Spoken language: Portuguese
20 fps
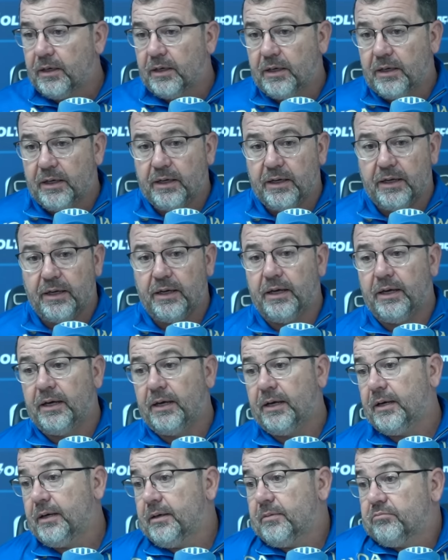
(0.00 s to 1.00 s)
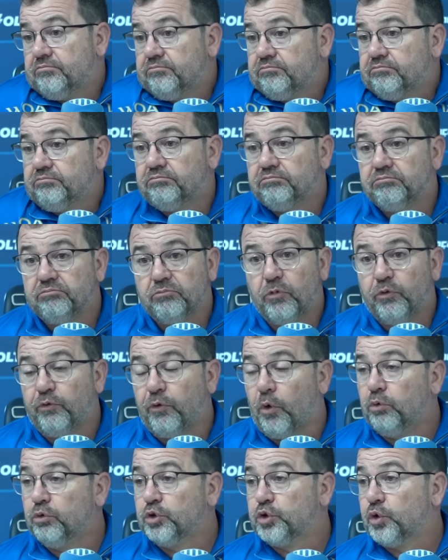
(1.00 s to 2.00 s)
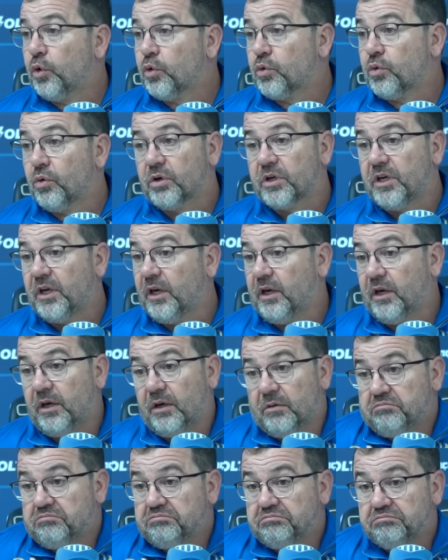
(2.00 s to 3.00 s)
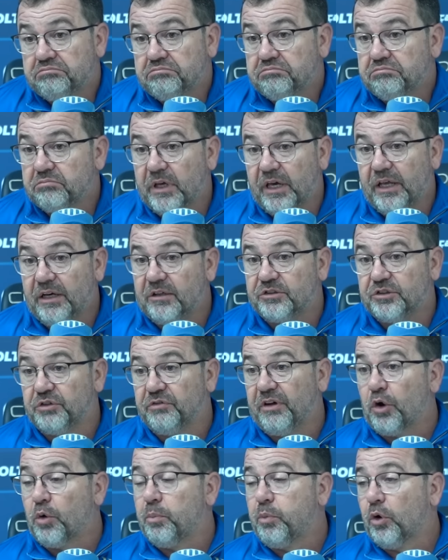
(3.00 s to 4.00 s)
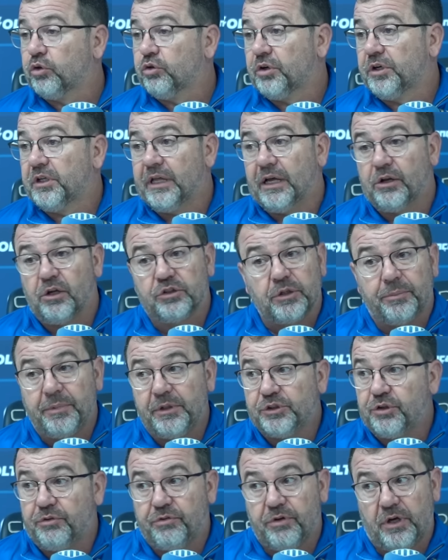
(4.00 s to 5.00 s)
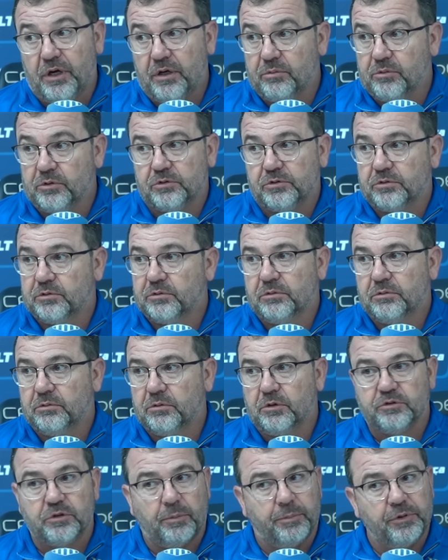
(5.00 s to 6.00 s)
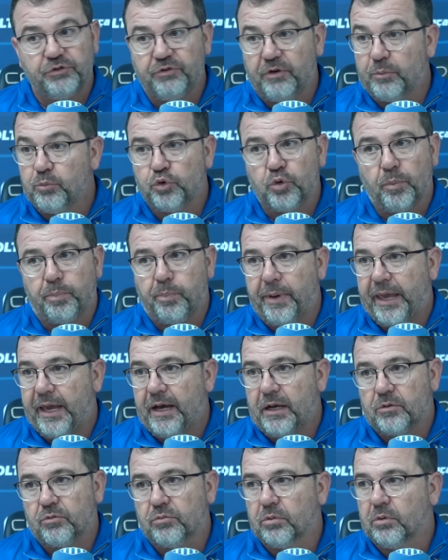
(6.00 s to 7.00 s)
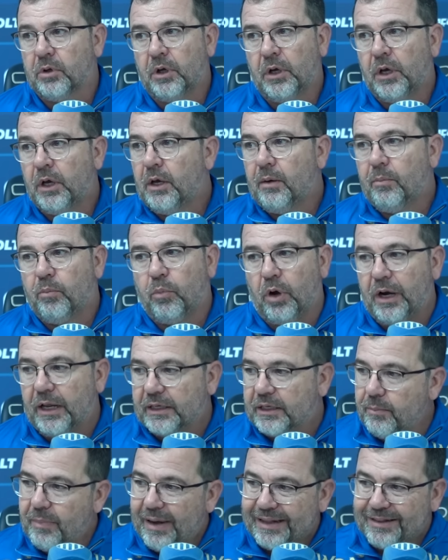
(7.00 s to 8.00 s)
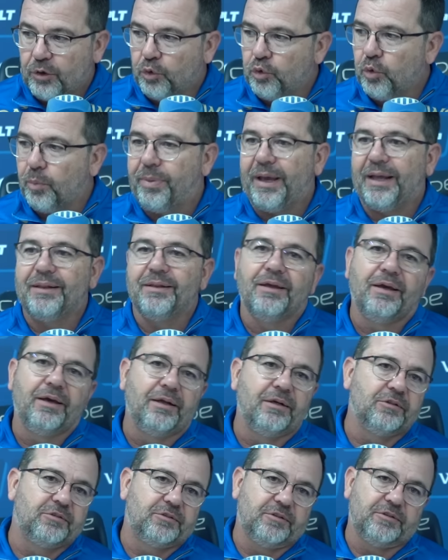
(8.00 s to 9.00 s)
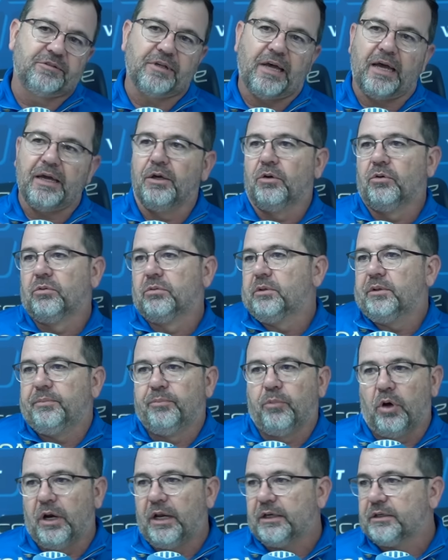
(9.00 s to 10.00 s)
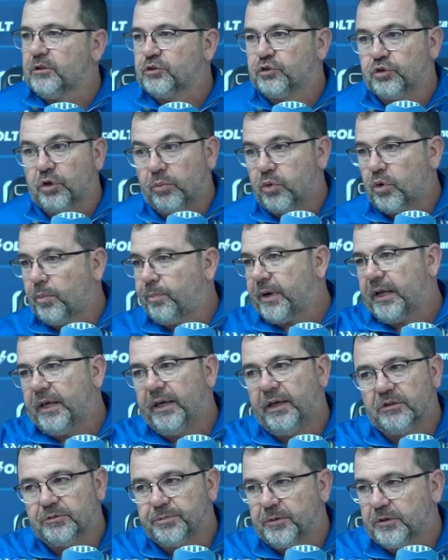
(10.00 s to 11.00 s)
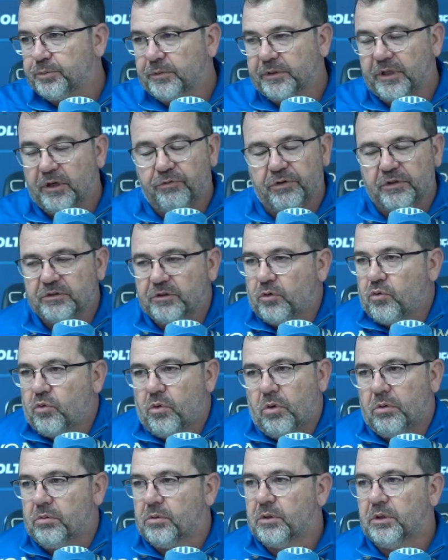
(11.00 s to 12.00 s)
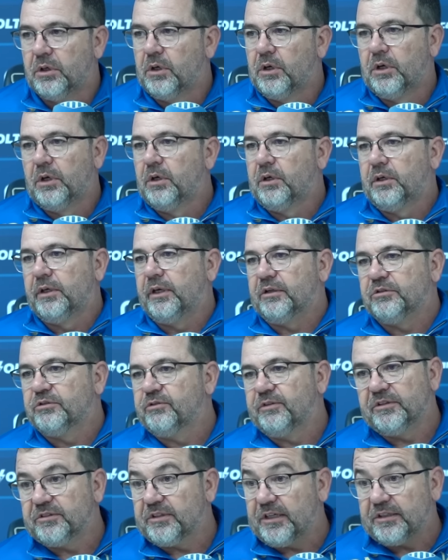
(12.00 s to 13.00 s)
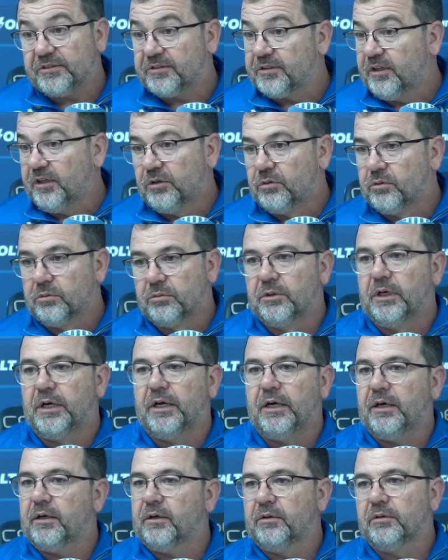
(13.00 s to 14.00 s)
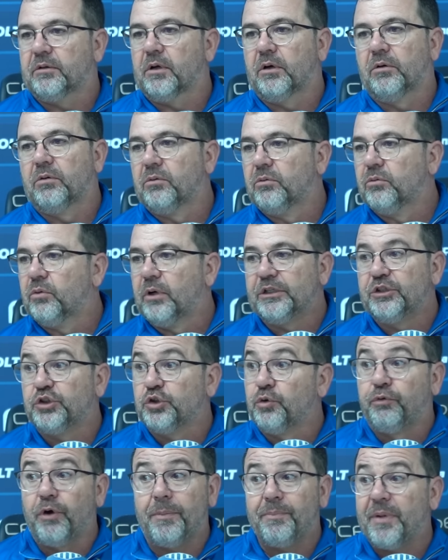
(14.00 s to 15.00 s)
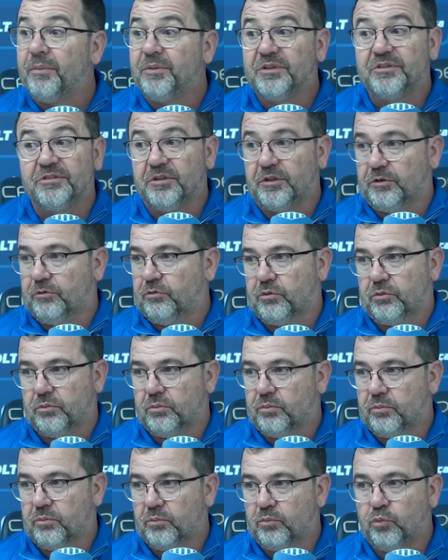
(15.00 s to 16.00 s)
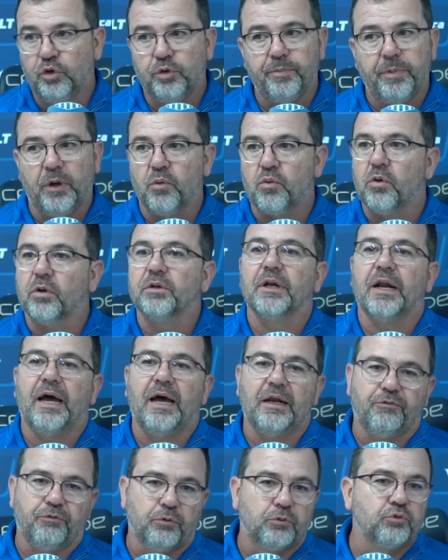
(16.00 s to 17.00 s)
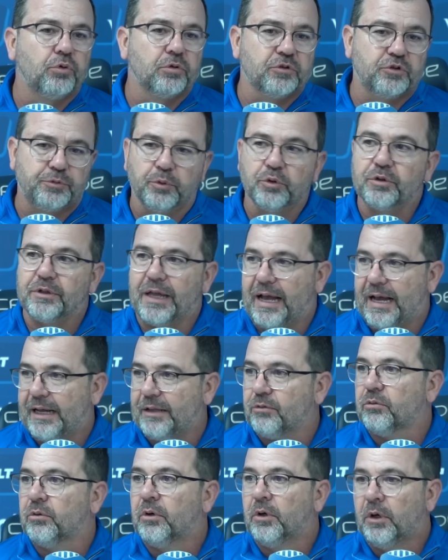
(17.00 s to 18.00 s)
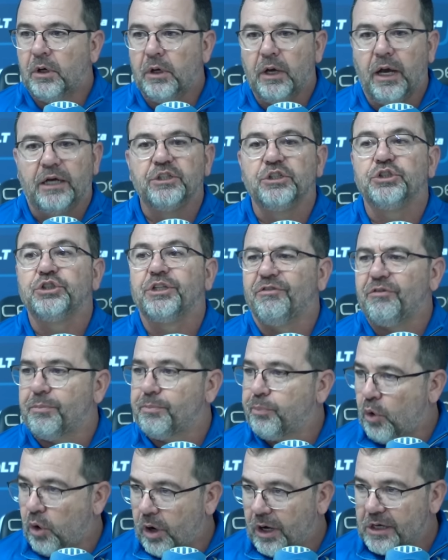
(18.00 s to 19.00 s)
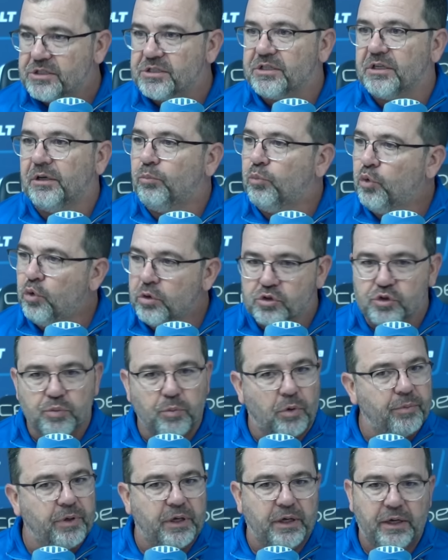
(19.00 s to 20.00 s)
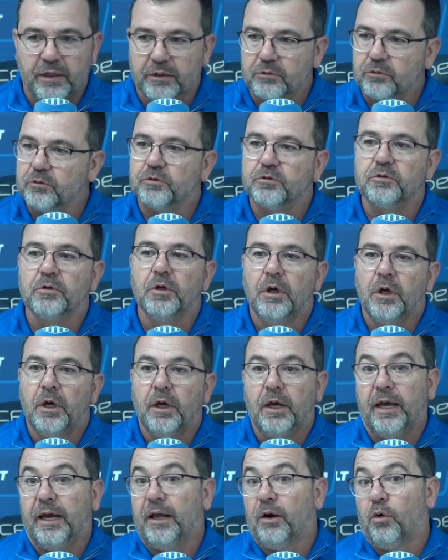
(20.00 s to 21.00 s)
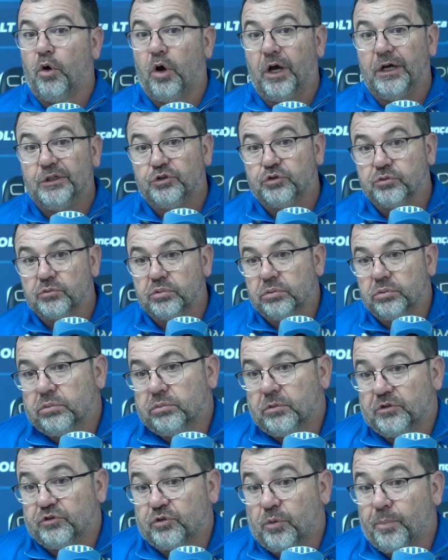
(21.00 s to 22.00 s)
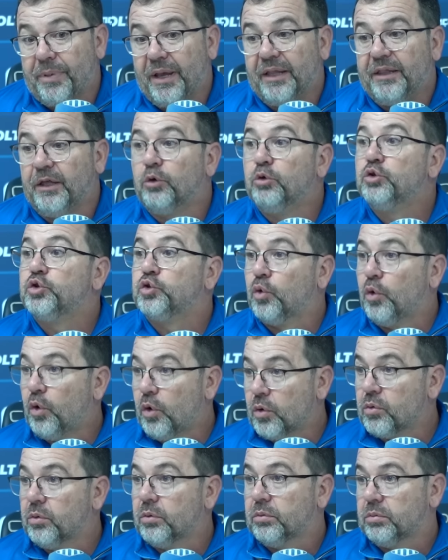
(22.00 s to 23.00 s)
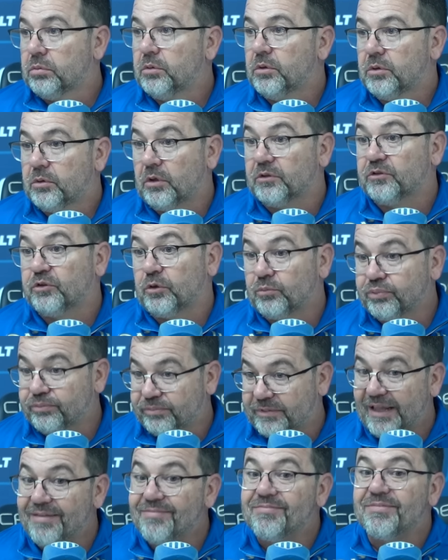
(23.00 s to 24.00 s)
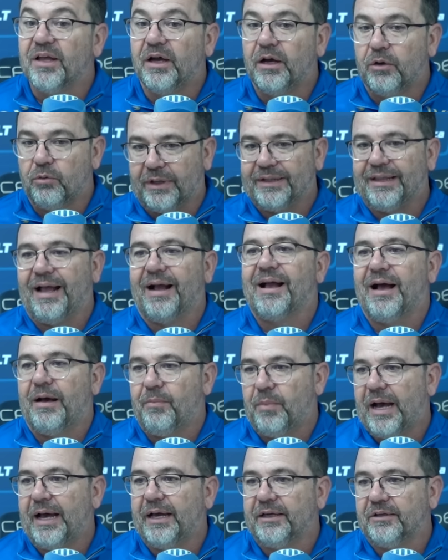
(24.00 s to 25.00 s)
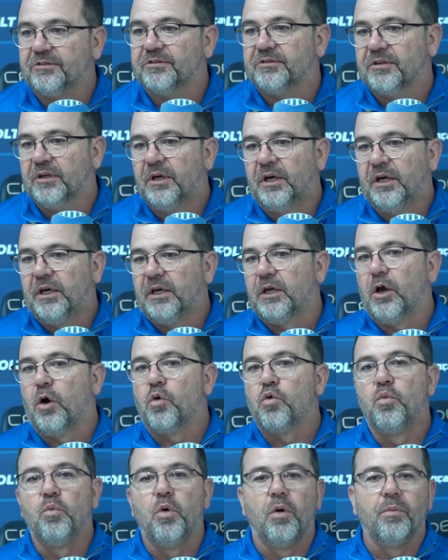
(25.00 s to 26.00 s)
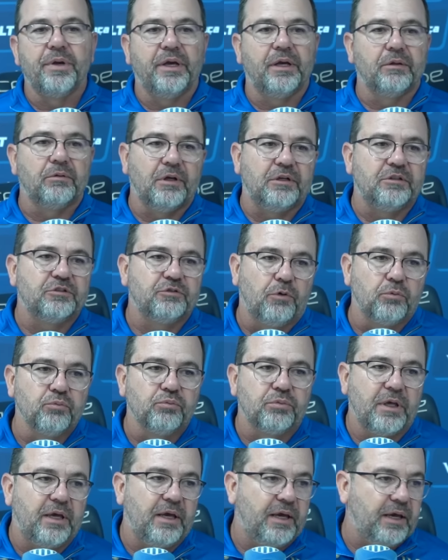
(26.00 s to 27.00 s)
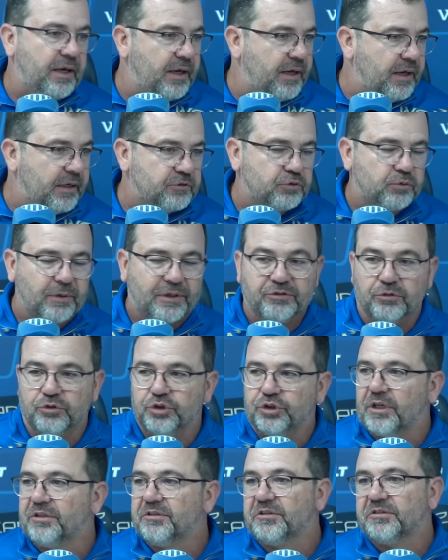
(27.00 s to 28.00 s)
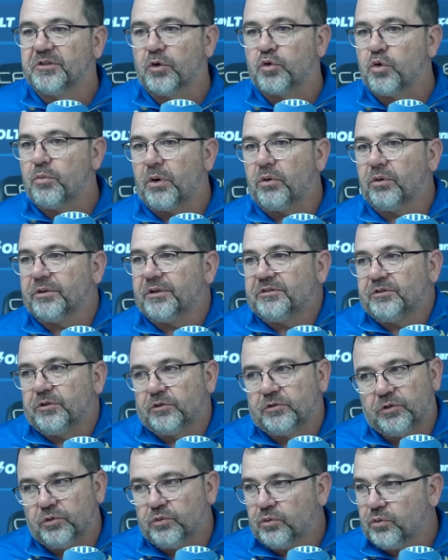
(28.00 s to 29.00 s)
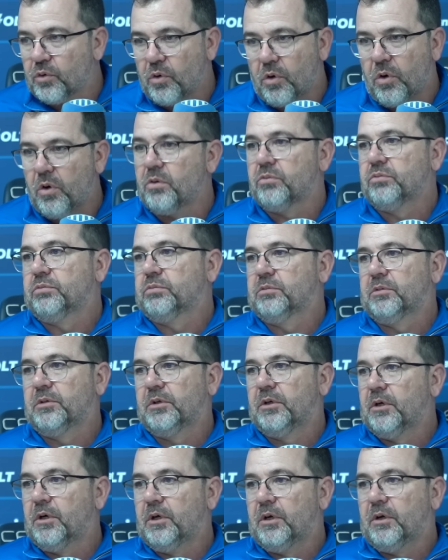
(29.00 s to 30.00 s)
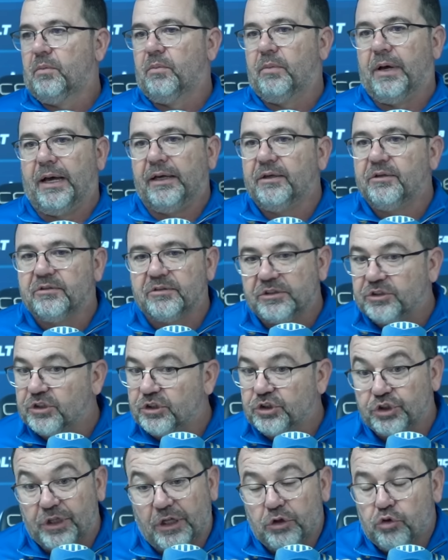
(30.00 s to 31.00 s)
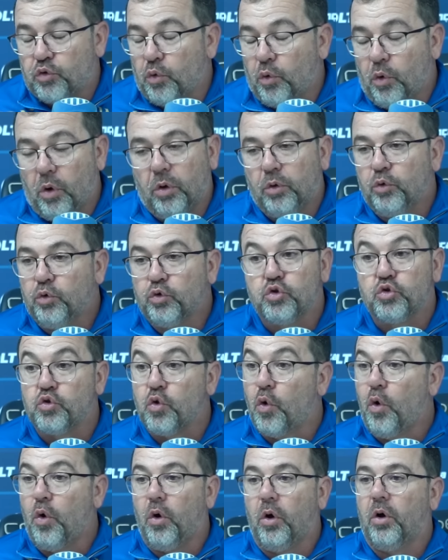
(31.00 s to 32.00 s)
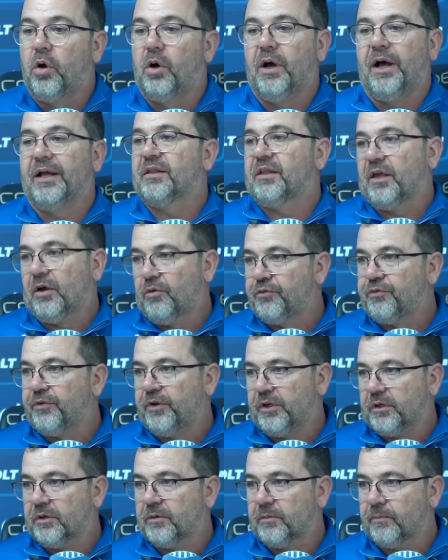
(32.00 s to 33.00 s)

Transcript: É, foi um jogo que eles tiveram oportunidade, nós também tivemos. Nós também tivemos muito perto. Bola que bateu no pé deles e saiu, e bola que sobrou para eles, para eles poderem fazer gol. E às vezes é assim, né? Então a gente não foi permissível. Muito pelo contrário, foi um jogo disputado. A gente teve posse em muitos momentos. É lógico, nós estamos perdendo o jogo, nós estamos tentando atacar mais. Em algum momento eles vão ter a situação de transição como aconteceu o segundo gol. Mas a gente tentou, lutou até o fim.